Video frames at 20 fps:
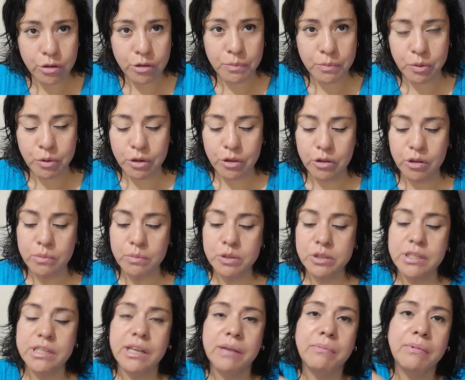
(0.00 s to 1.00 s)
no me acuerdo cómo
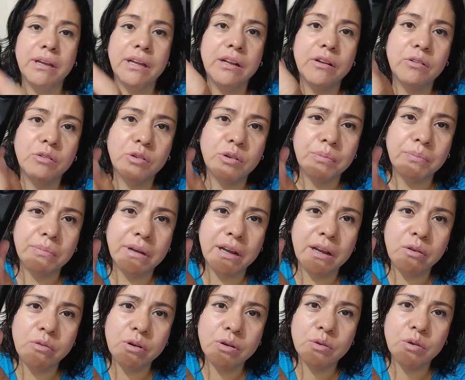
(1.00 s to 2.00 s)
se llama, el
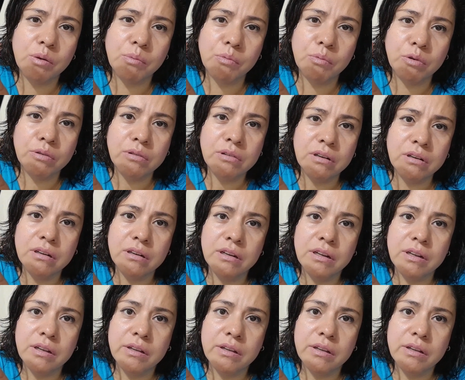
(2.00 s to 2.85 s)
normal o el común,